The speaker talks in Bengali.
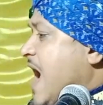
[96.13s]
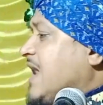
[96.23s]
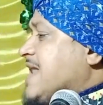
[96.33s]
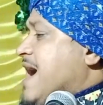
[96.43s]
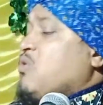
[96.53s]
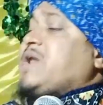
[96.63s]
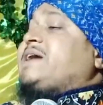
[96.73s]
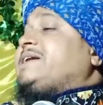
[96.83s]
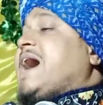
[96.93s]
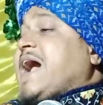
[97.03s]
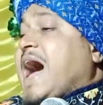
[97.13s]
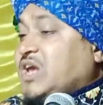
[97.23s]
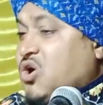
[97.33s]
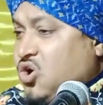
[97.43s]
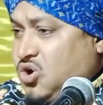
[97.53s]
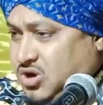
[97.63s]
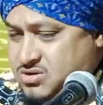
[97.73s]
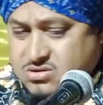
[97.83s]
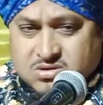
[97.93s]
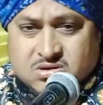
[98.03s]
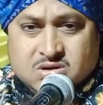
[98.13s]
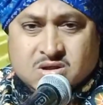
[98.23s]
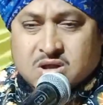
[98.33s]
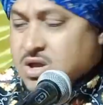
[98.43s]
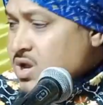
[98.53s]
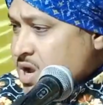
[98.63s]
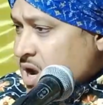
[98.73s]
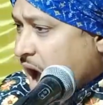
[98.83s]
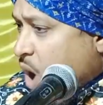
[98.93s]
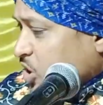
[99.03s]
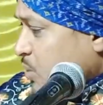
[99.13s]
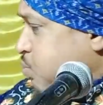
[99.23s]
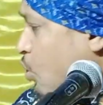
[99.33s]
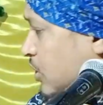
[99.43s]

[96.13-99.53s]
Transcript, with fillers: করেন আল্লাহ এমন একটা কারিগর কাউকে